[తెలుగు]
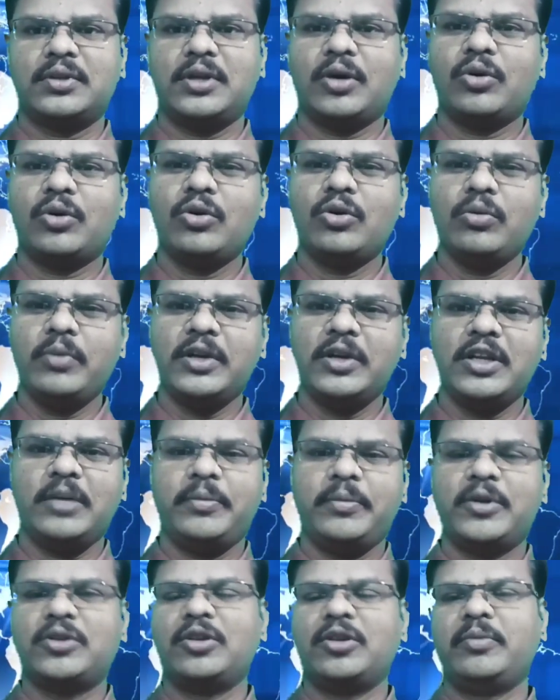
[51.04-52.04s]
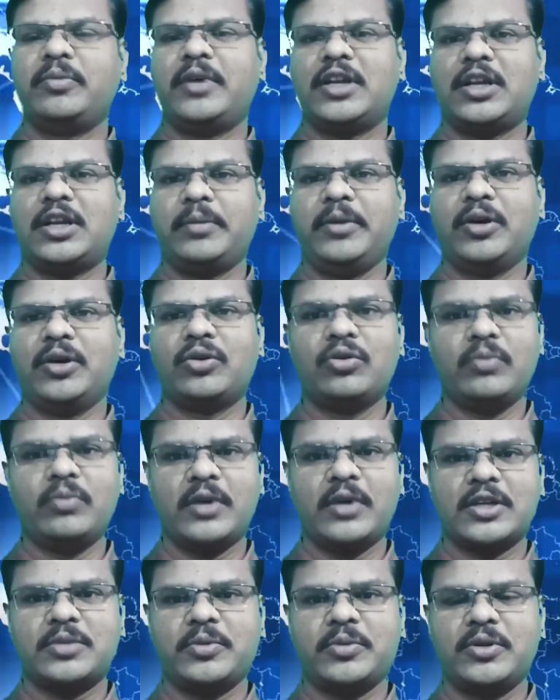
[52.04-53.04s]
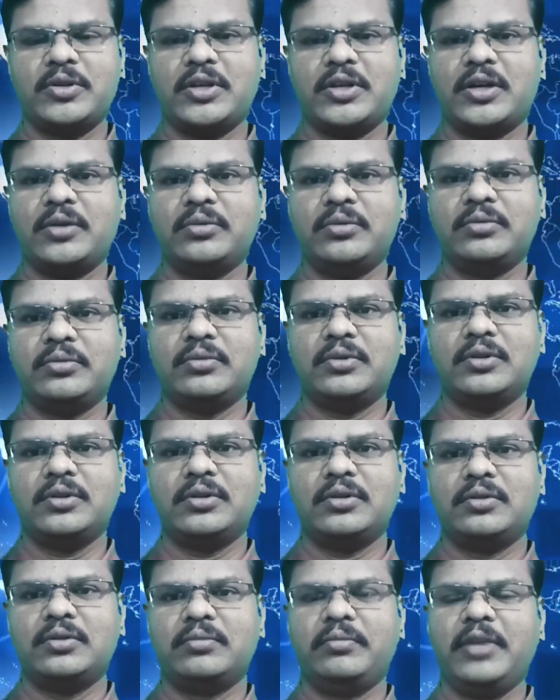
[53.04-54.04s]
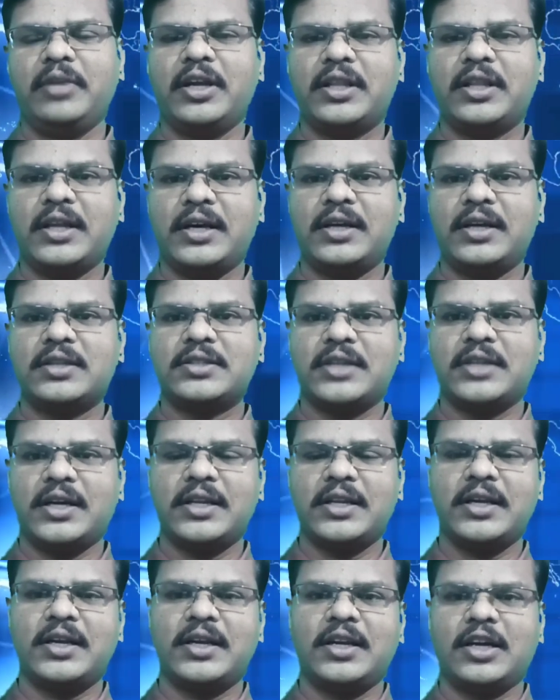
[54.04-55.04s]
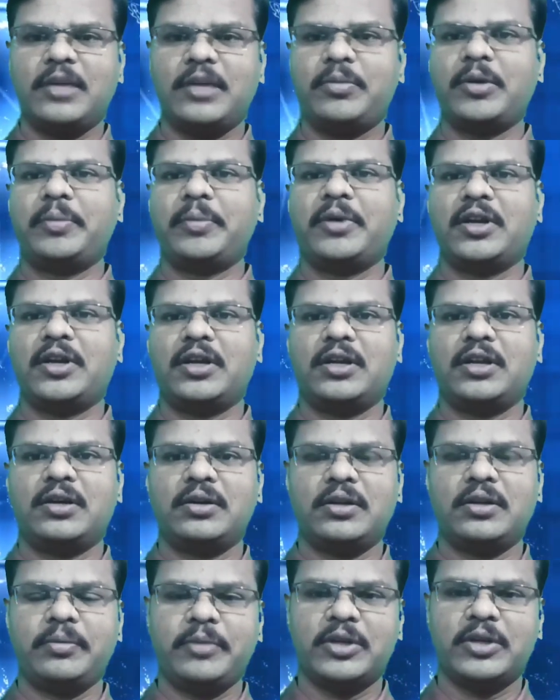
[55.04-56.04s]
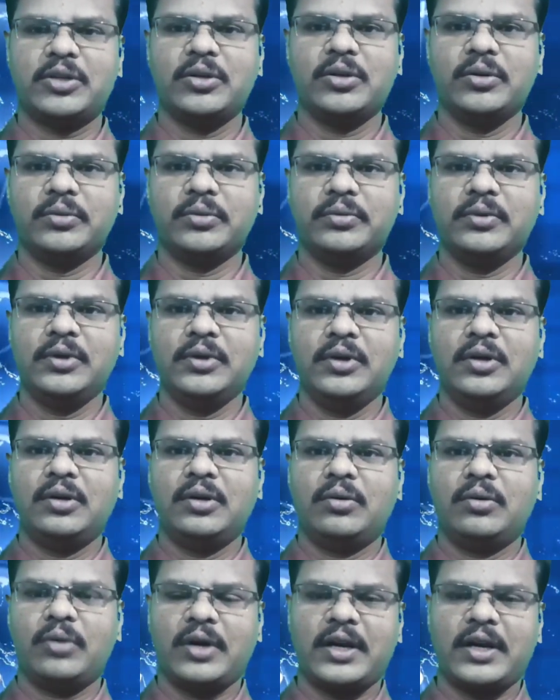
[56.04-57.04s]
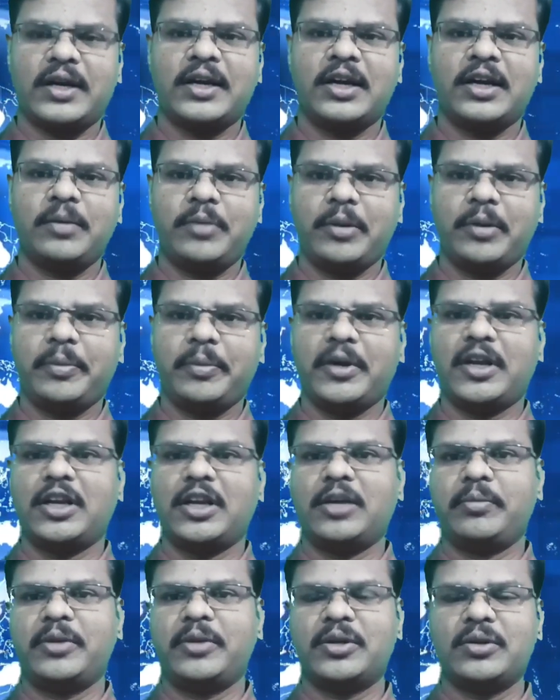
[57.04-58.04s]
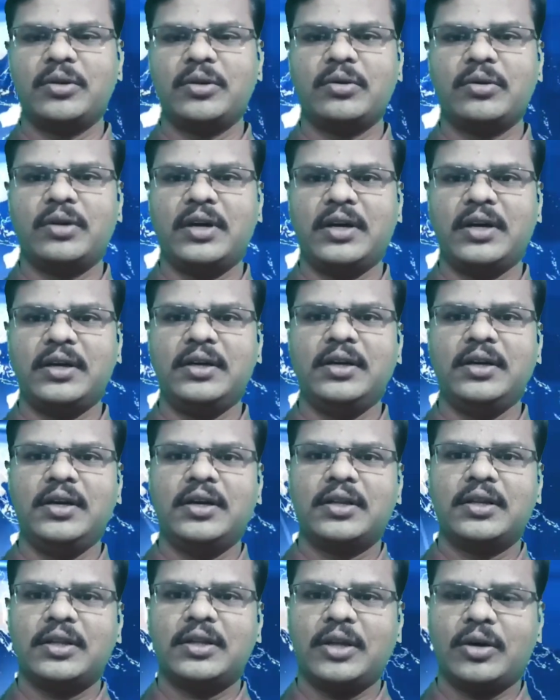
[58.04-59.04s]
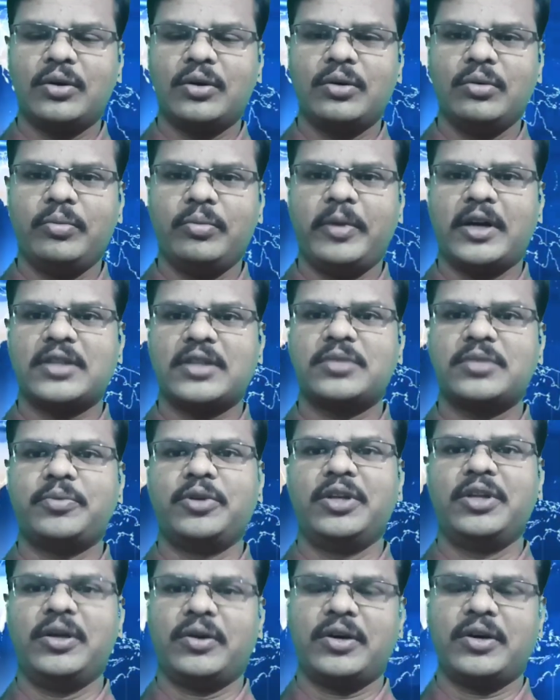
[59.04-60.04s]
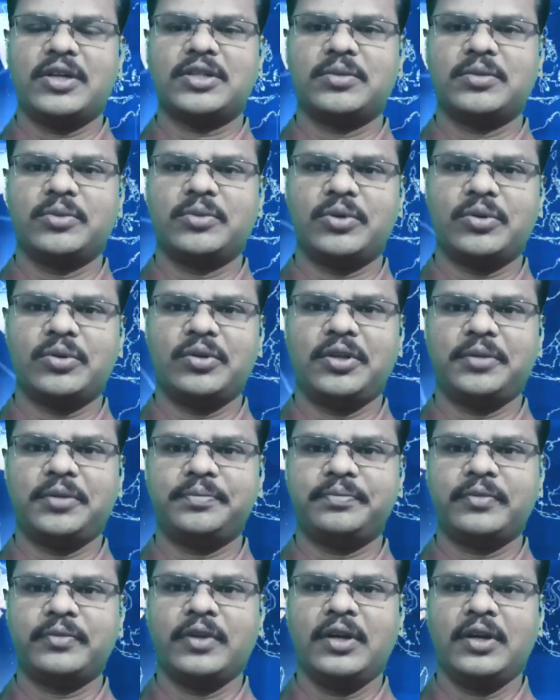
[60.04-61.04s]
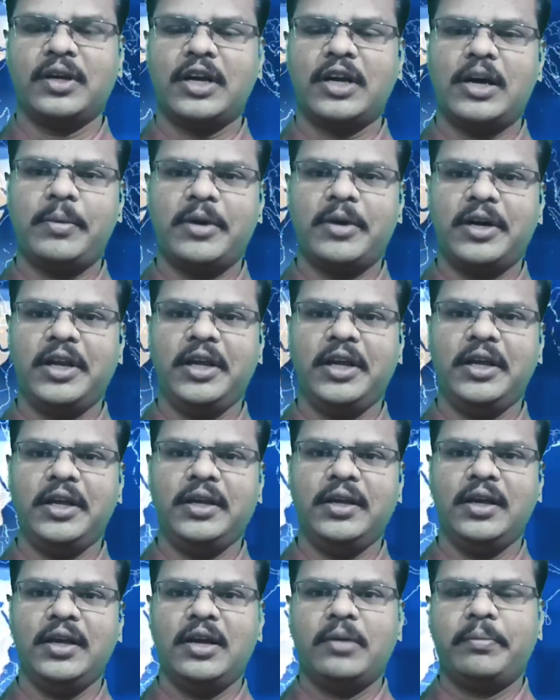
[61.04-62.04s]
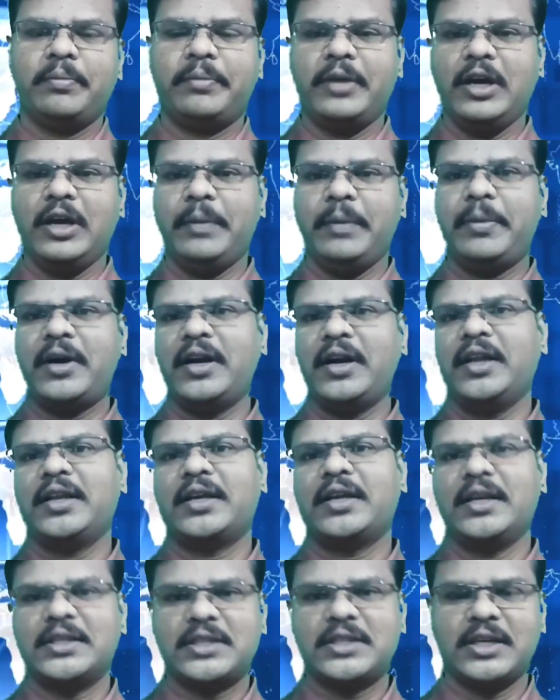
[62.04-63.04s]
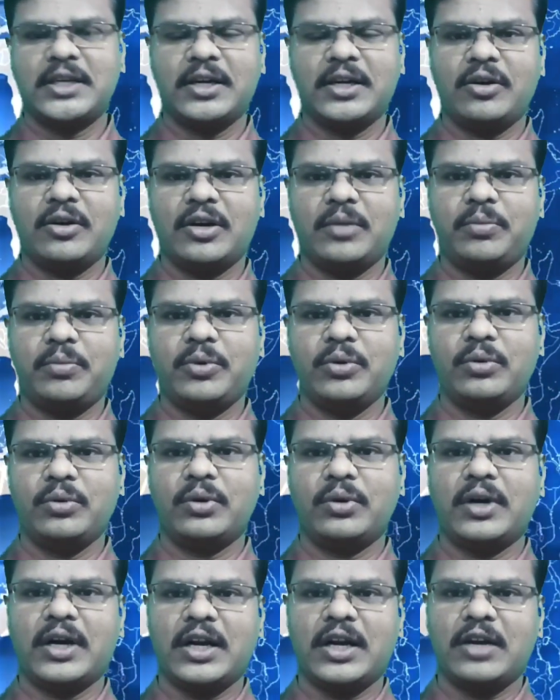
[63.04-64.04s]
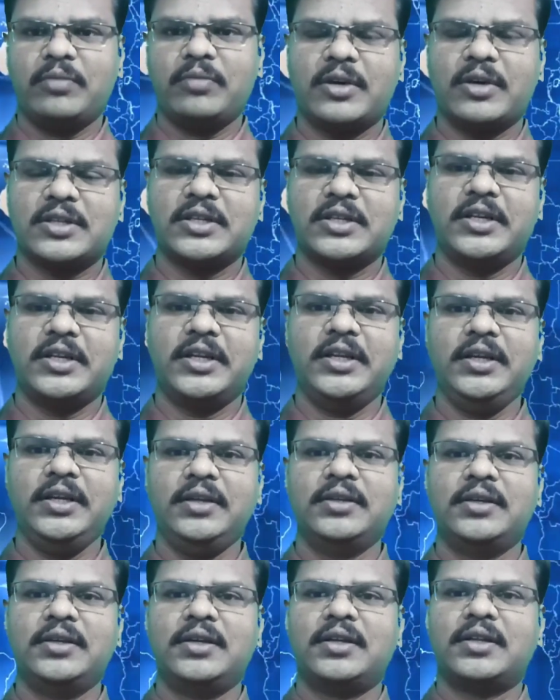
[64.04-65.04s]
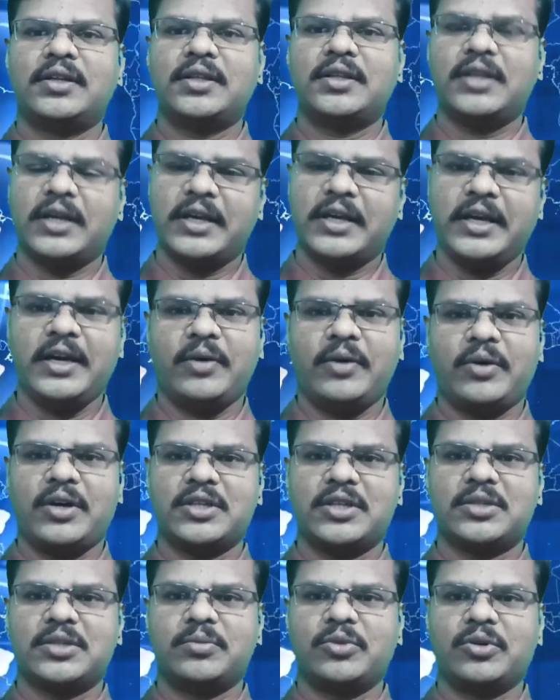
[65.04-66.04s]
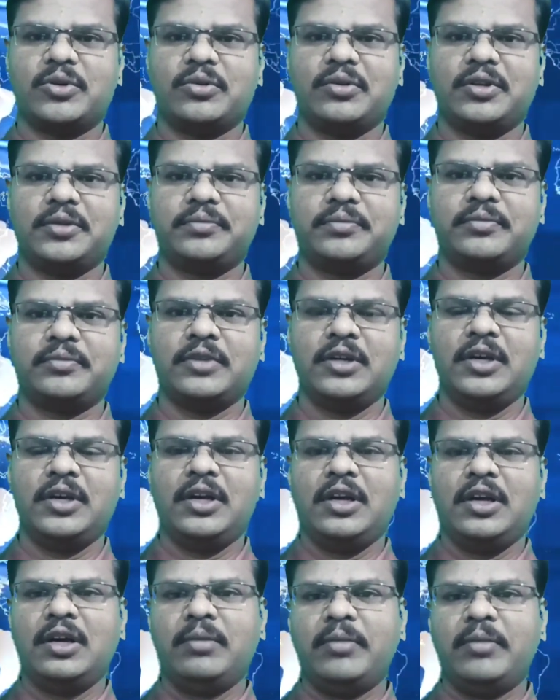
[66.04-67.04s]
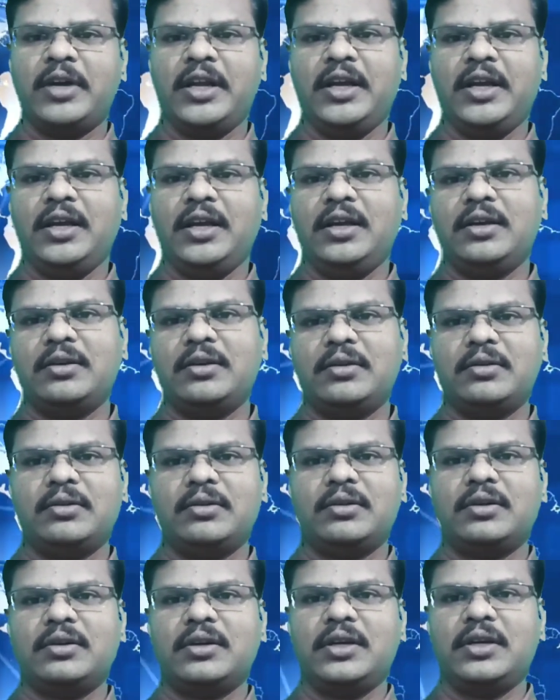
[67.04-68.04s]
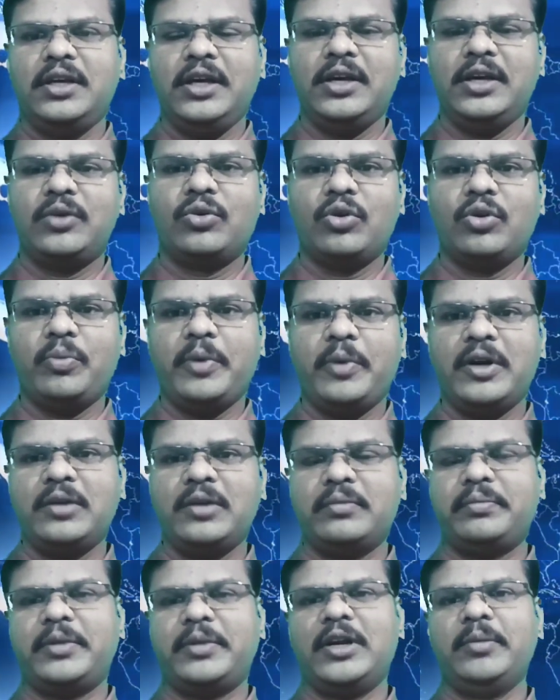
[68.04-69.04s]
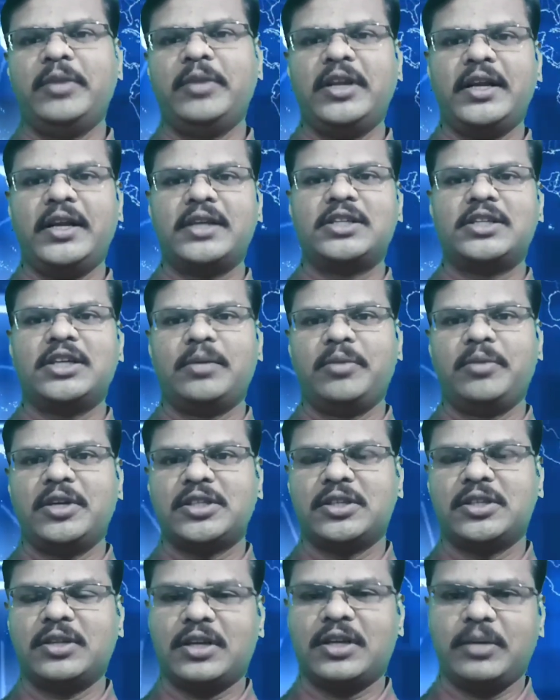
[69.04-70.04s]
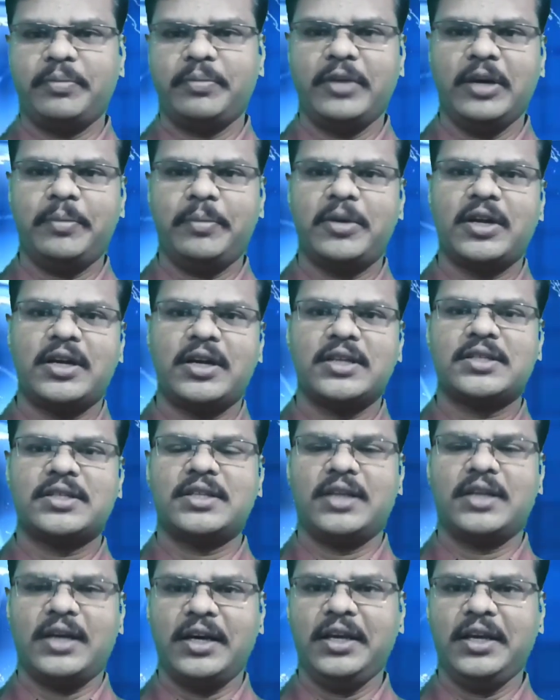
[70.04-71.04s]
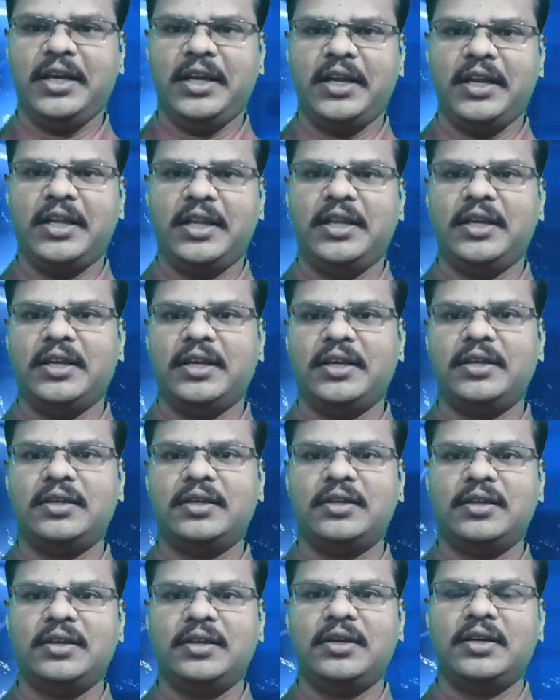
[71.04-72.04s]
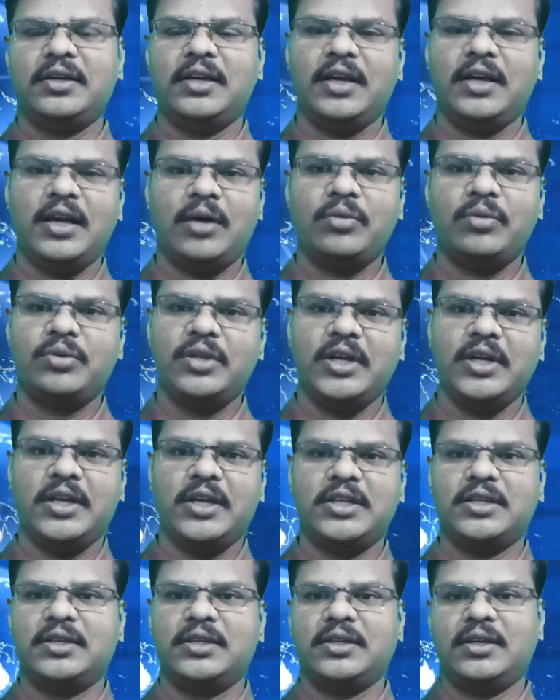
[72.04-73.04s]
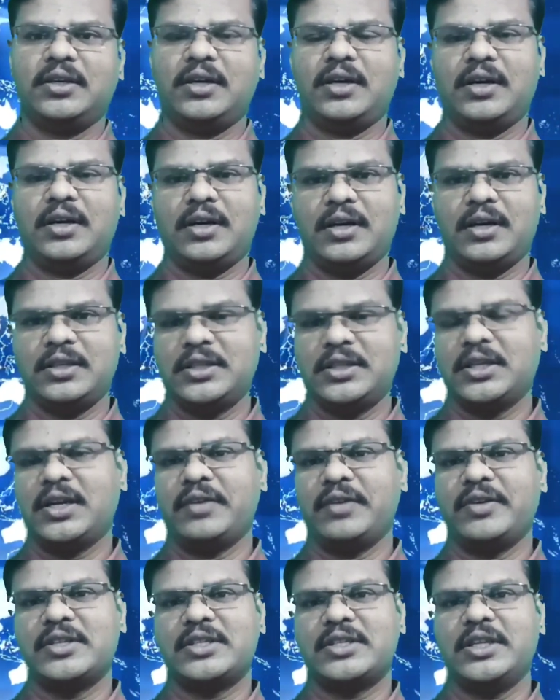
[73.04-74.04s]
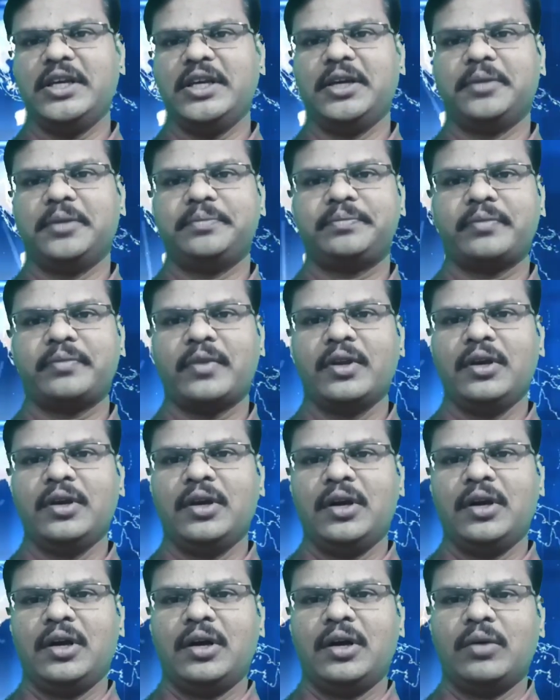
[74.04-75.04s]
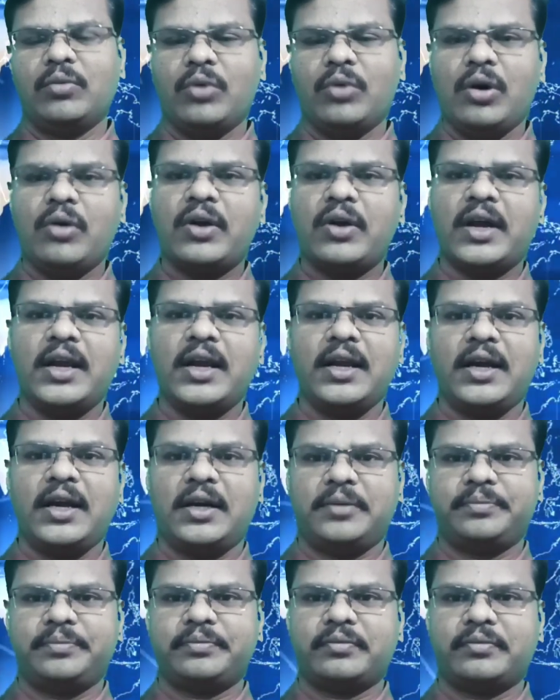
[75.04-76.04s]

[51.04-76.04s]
తక్కువ మంది అభ్యర్థులు మాత్రమే ఎక్కువ మార్క్స్ పొందుతారు మిగతా సాధారణంగా ప్రిపేర్ అయిన అభ్యర్థులు ఒక రకంగా ప్రిపేర్ అయిన అభ్యర్థులు కూడా తక్కువ మార్క్స్ పొందే అవకాశం ఉంటుంది కాబట్టి పేపర్ అనేది క్లిష్టంగా ఉన్నప్పుడు కట్ మార్క్స్ అనేది తగ్గే అవకాశం ఉంటుంది మరి ఈ గ్రూప్ వన్ ప్రిలిమినరీ ఎగ్జామినేషన్ యొక్క పేపర్ యొక్క స్థాయి అనేది ఎలా ఉంది అని అంచనా వేస్తే ఓవరాల్గా